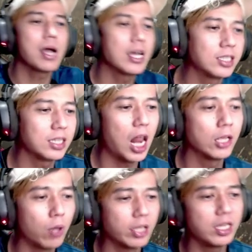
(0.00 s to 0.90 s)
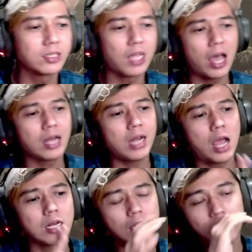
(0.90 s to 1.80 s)
guys, kita langsung aja start
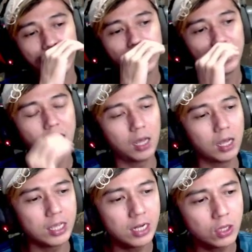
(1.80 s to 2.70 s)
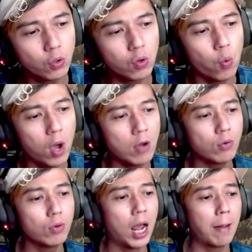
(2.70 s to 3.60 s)
dan uh, ini tuh gua
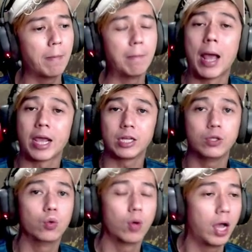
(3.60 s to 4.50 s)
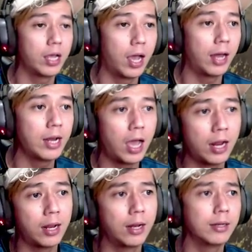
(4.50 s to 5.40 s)
udah main juga ya
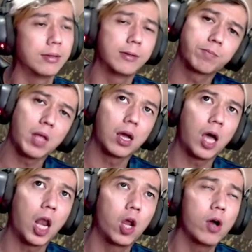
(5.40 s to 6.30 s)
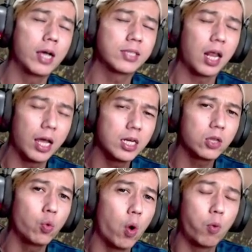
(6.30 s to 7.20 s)
dan kalau nggak salah ini
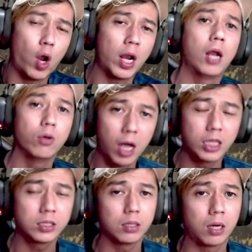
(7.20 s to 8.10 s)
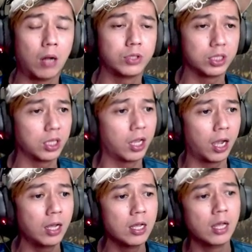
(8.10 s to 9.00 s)
tuh dua bulan lalu guys launchingnya
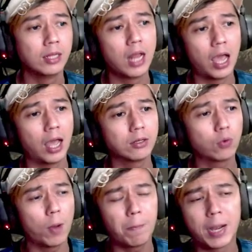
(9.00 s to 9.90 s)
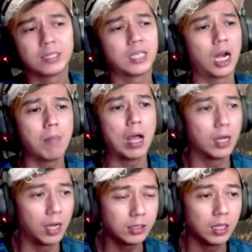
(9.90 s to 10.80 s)
ya. Dan gua penasaran
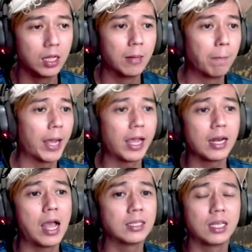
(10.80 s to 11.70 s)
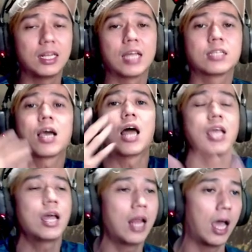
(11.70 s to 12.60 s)
banget, pengen ngasih lihat ke
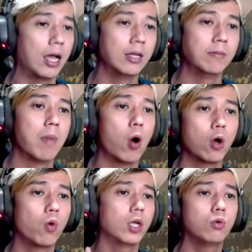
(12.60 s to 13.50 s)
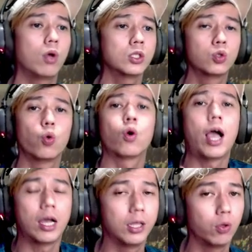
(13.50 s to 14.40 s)
kalian lah bahwa gua juga
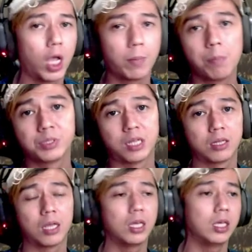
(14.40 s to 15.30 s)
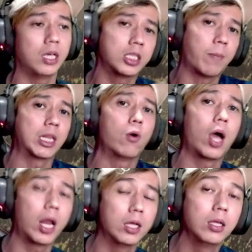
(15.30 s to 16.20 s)
suka gitu game-game strategi ya. Siapa tahu
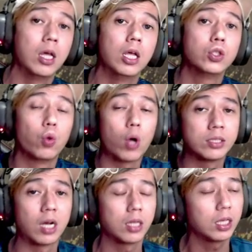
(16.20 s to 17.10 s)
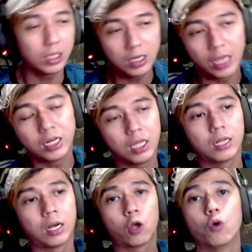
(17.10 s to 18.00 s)
kalian suka strategi. Nah, ini
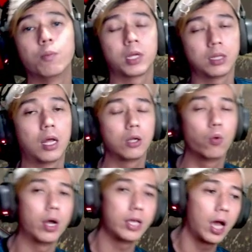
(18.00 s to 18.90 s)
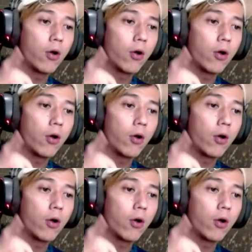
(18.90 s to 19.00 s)
rekomend dari gua ya.